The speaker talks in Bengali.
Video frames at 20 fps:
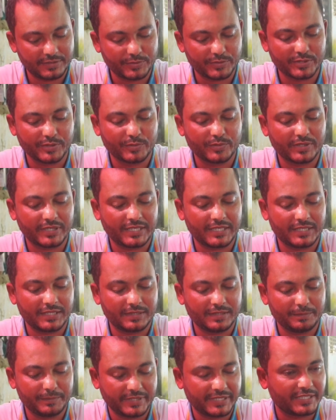রুগীগুলা
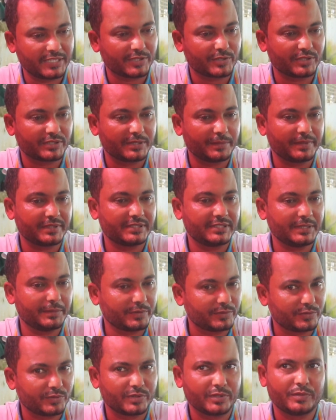মেনটেন করতে পারছি
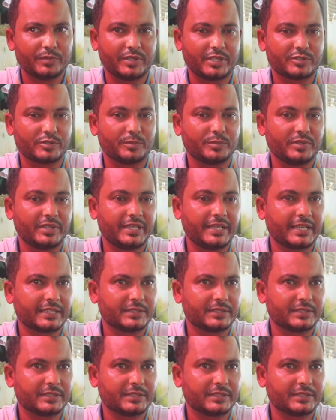এবং রুগীগুলা সবগুলো